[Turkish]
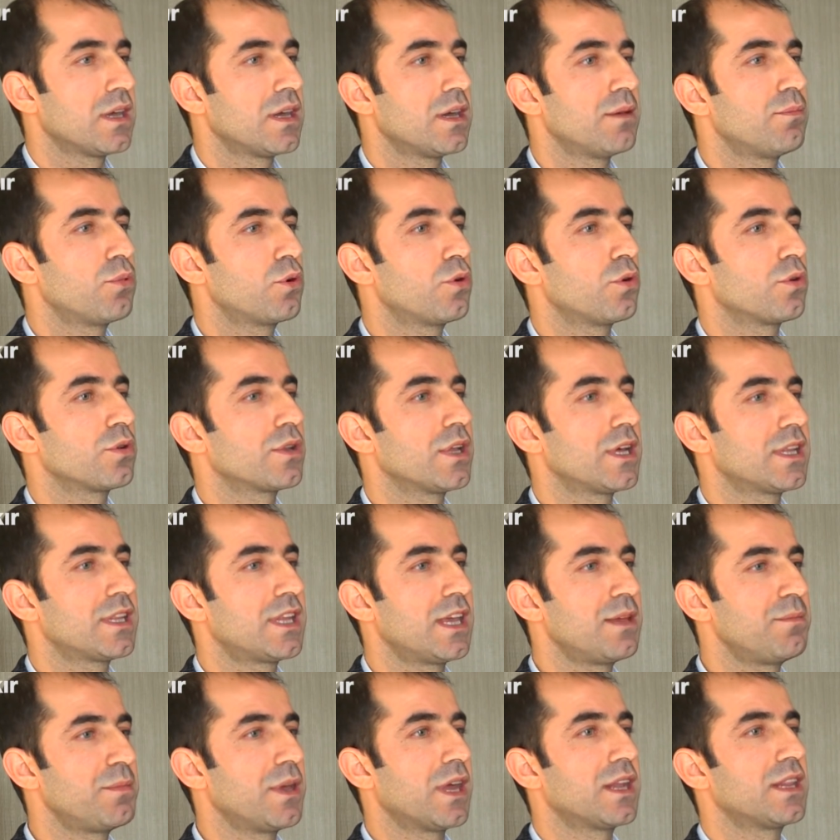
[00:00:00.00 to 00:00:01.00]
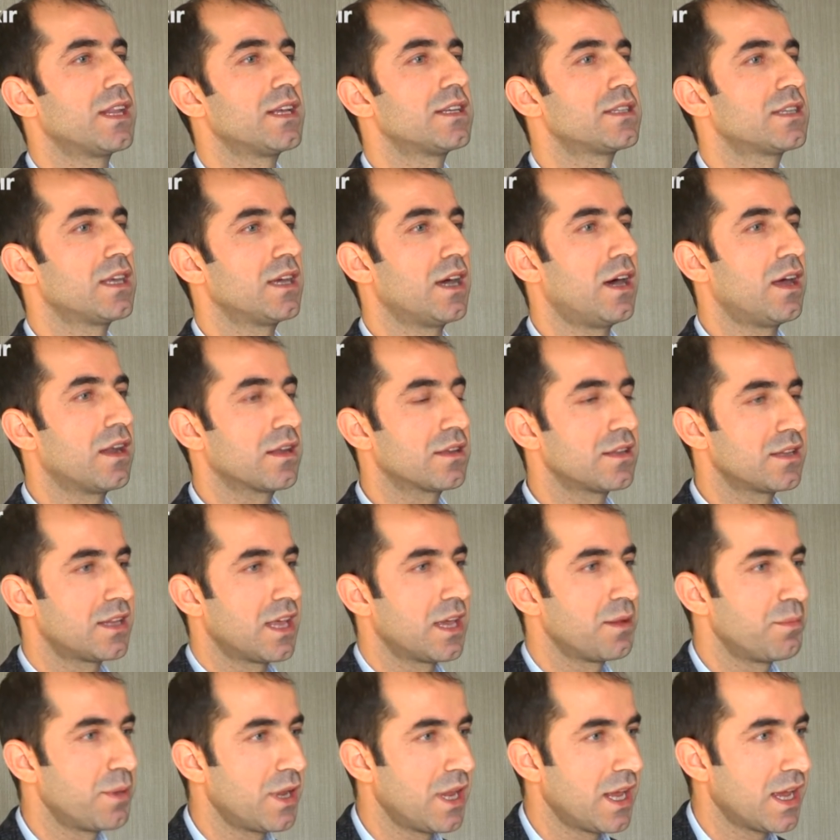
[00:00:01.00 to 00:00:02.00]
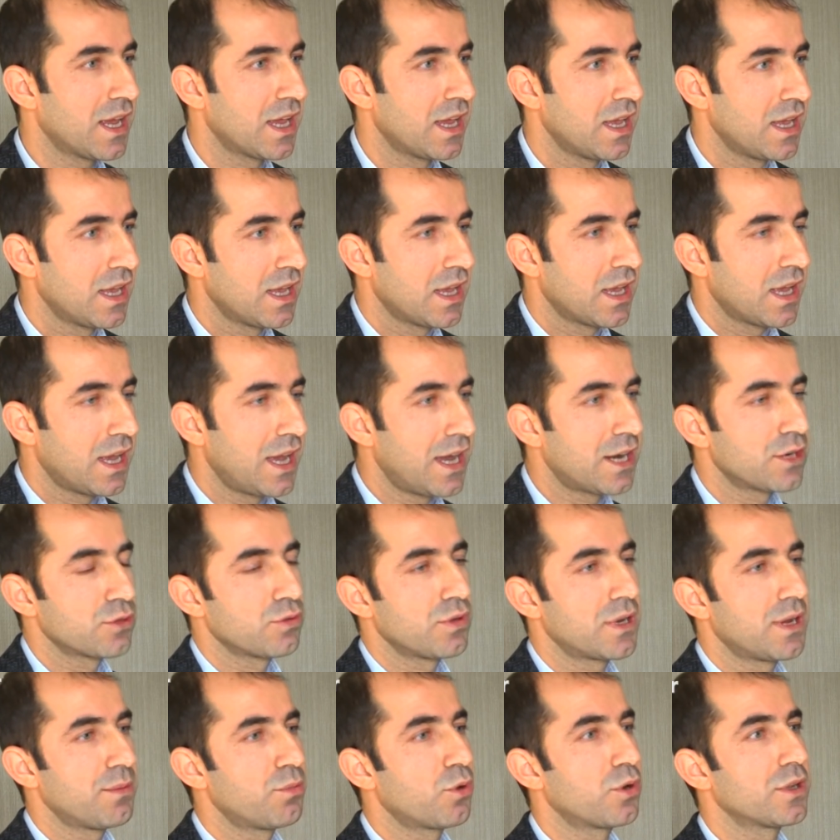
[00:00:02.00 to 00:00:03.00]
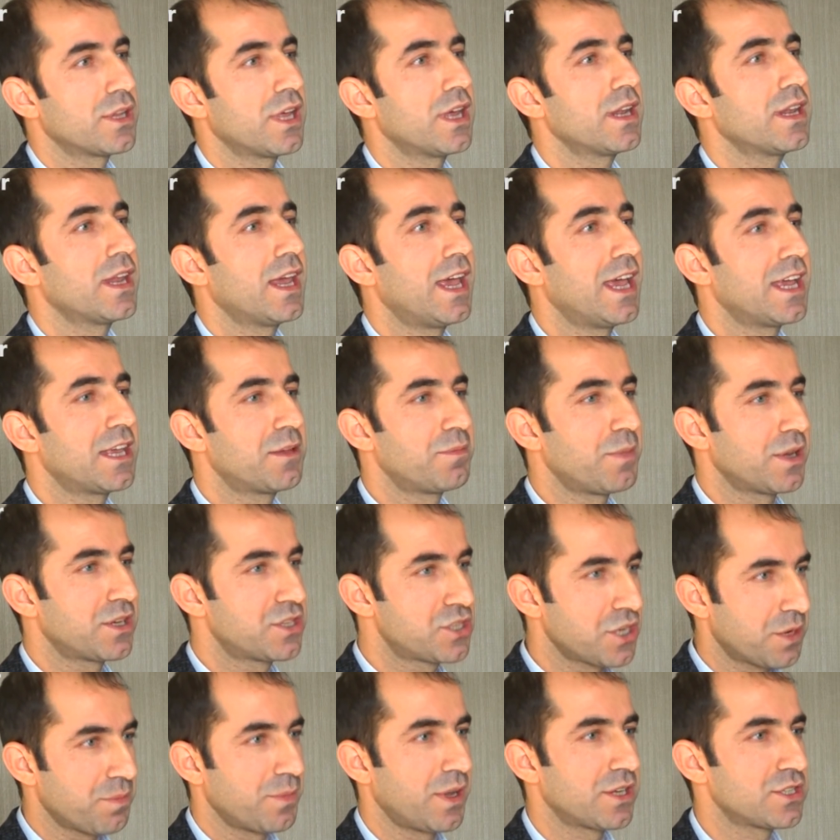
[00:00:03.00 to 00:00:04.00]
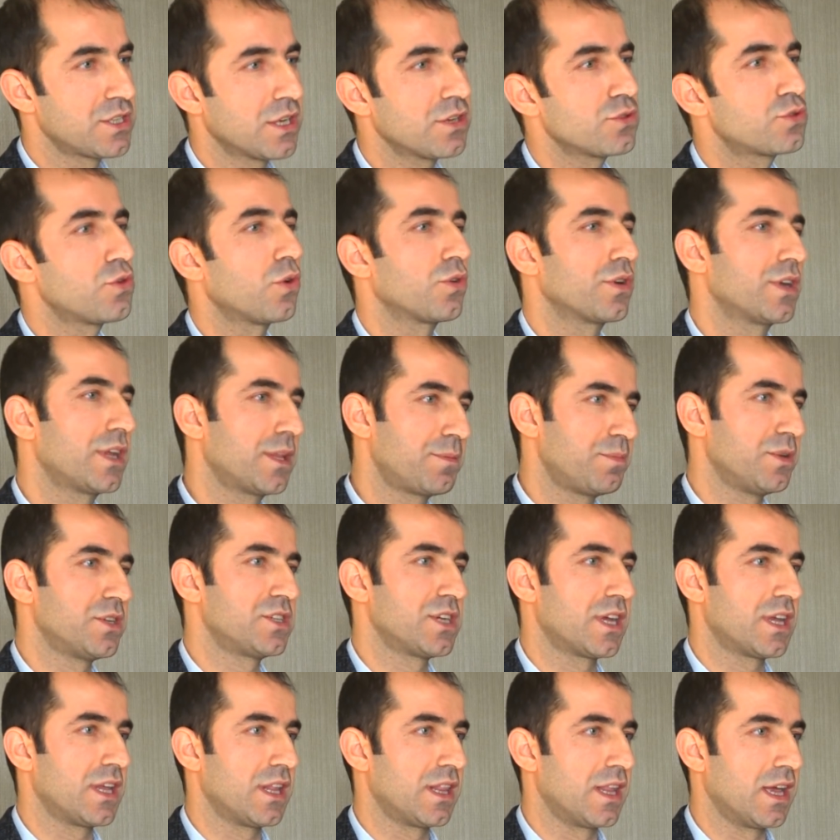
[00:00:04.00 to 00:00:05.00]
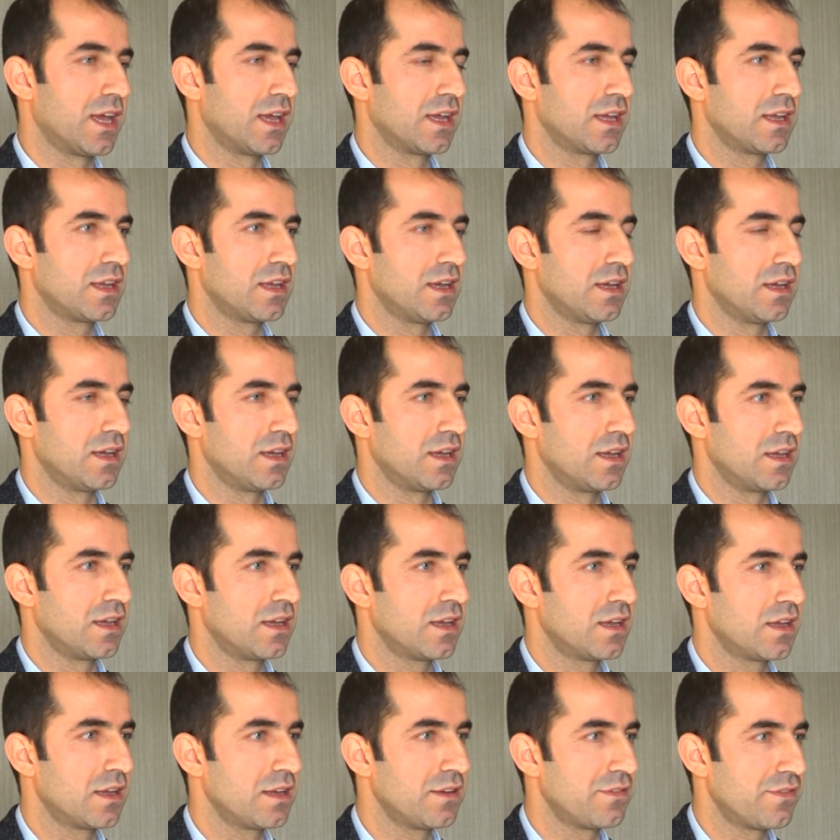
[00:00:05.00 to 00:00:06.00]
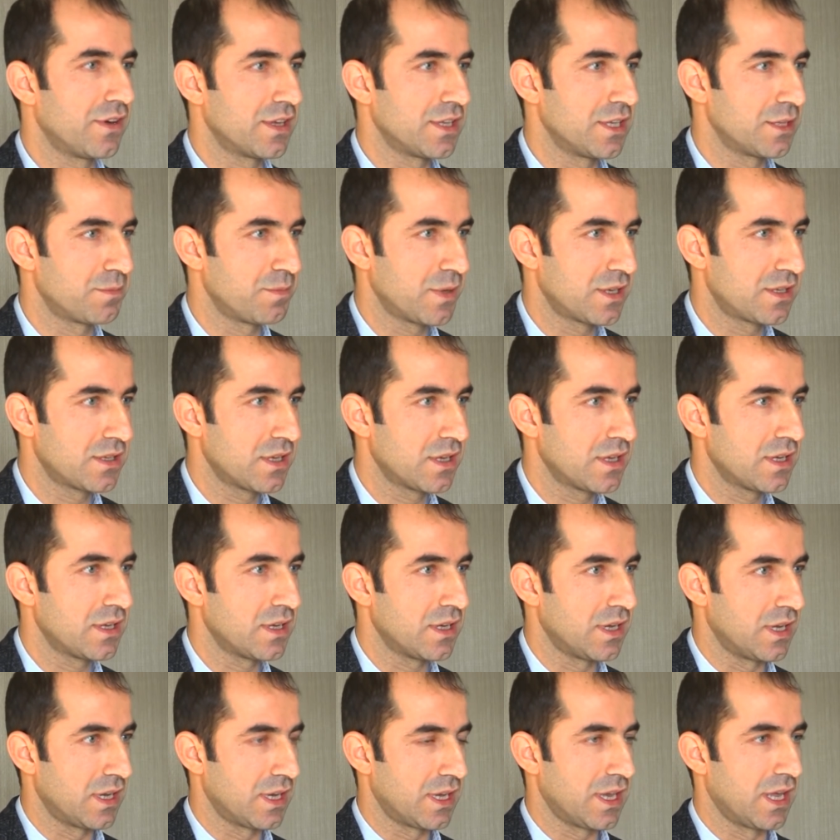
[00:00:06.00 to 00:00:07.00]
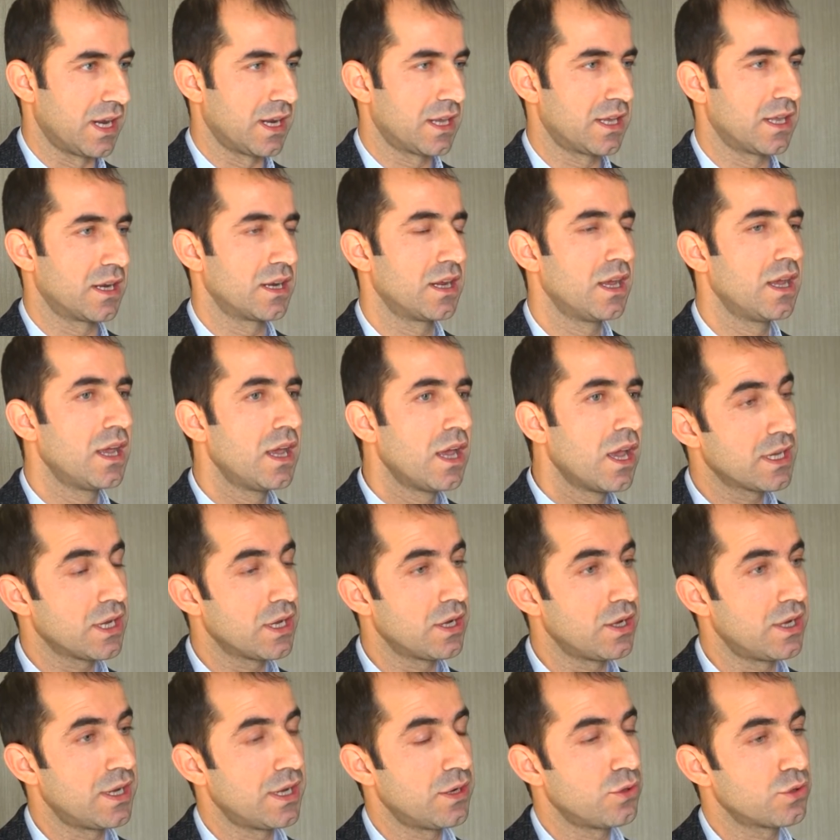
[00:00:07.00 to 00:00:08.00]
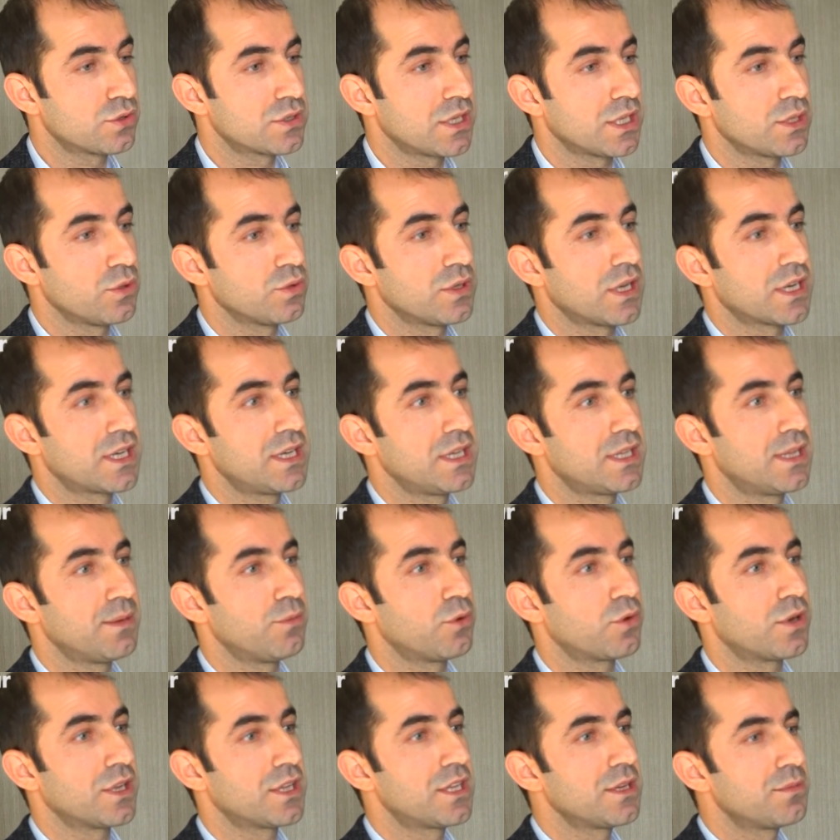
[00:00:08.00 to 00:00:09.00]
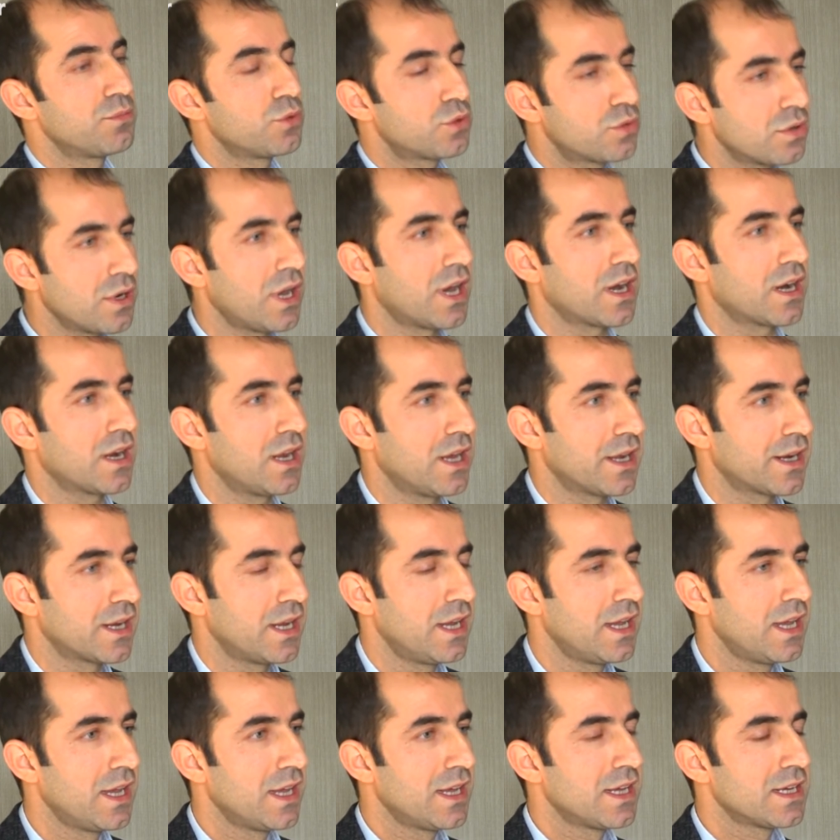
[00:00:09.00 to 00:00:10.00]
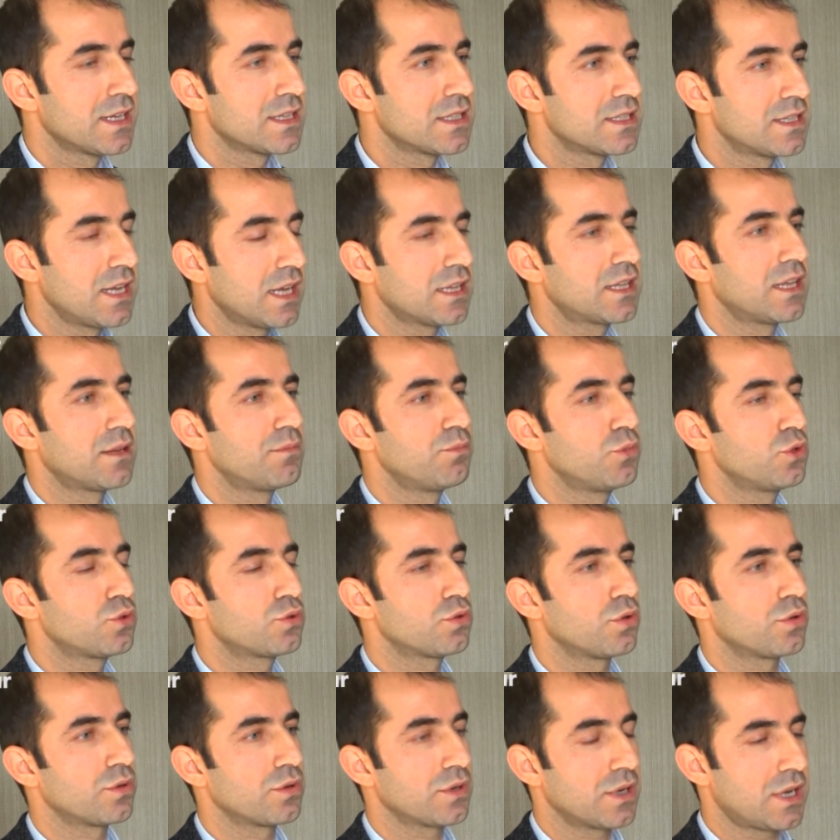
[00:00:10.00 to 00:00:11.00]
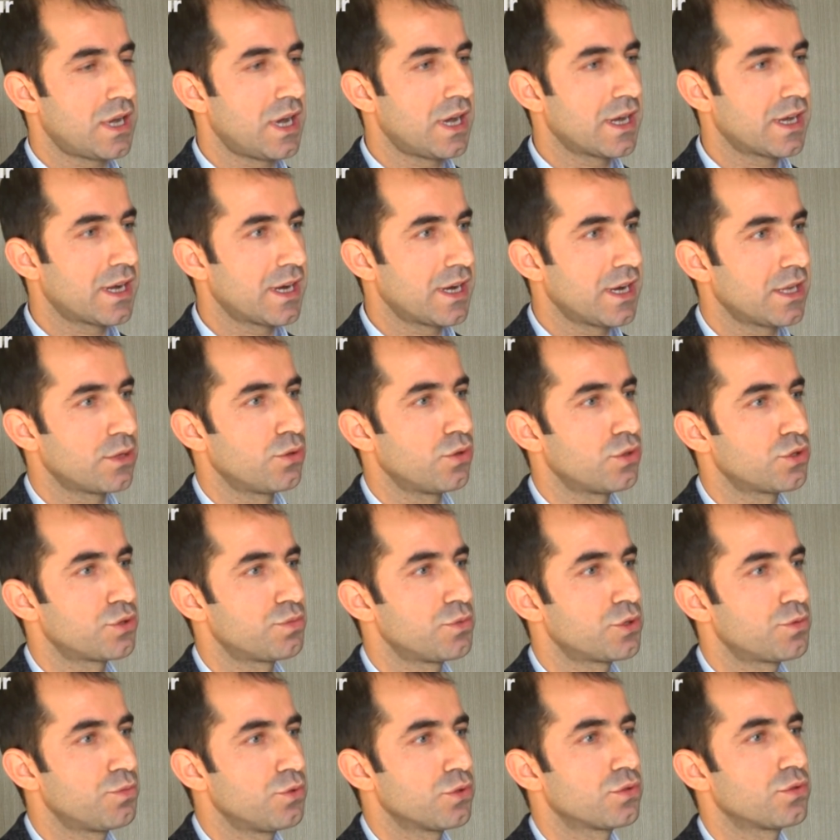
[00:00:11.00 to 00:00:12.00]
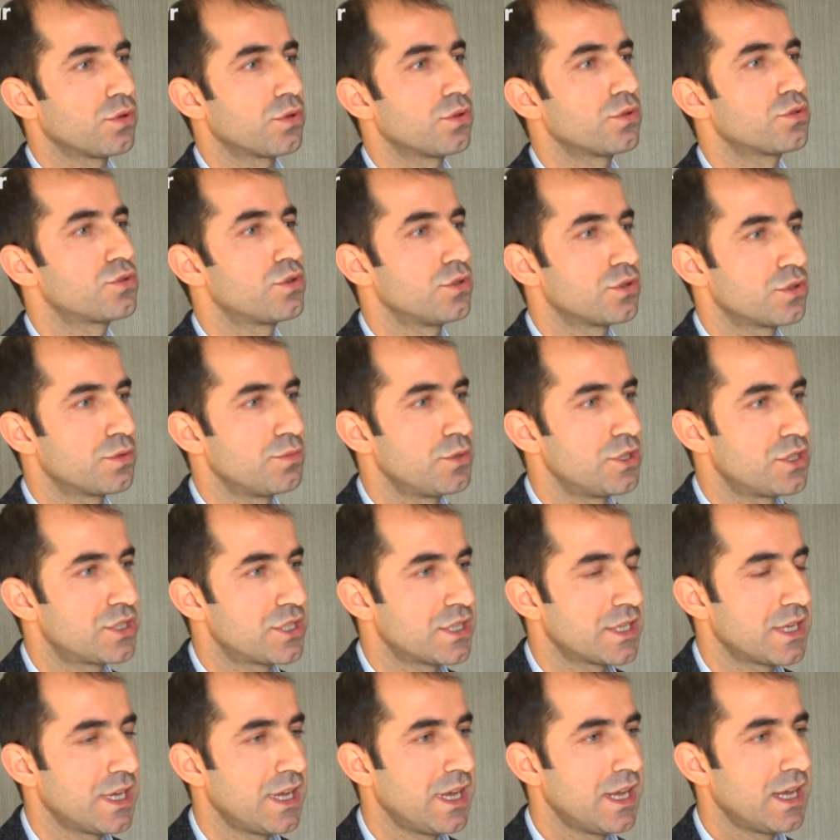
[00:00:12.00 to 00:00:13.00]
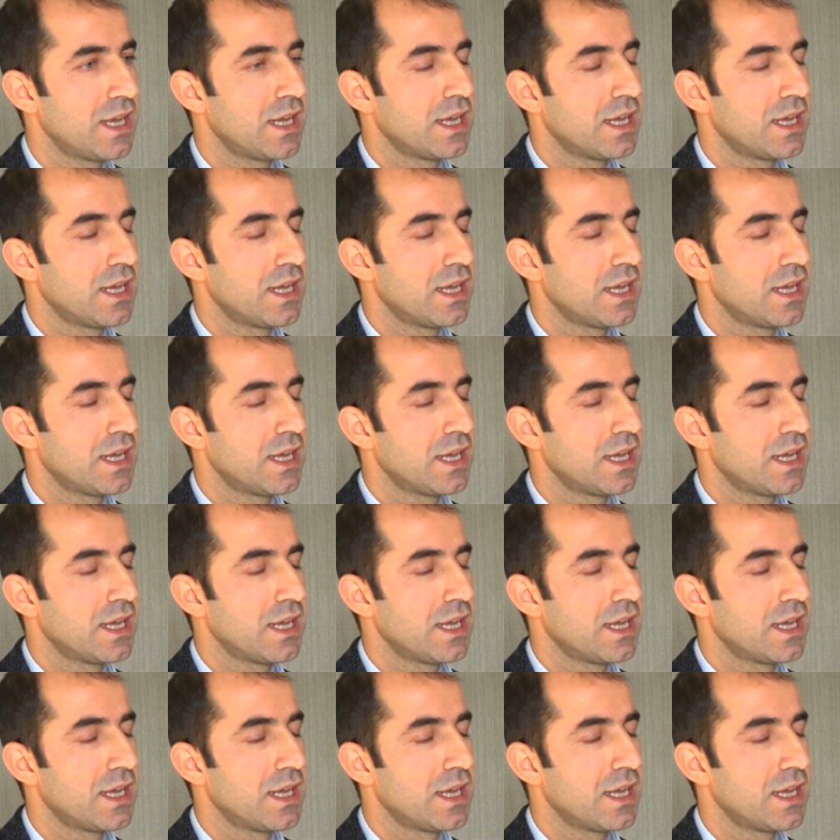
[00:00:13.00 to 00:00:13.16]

e, bu konuda deyim yerindeyse halkın deyimiyle Erdoğan'a buradan ekmek çıkmayacağını çok net bir şekilde e, ifade etmek e, gerekir. E, Orta Doğu'daki demokratik bütün halklar zaten bu sorun kangrene dönüşmüş bu sorun çözümü için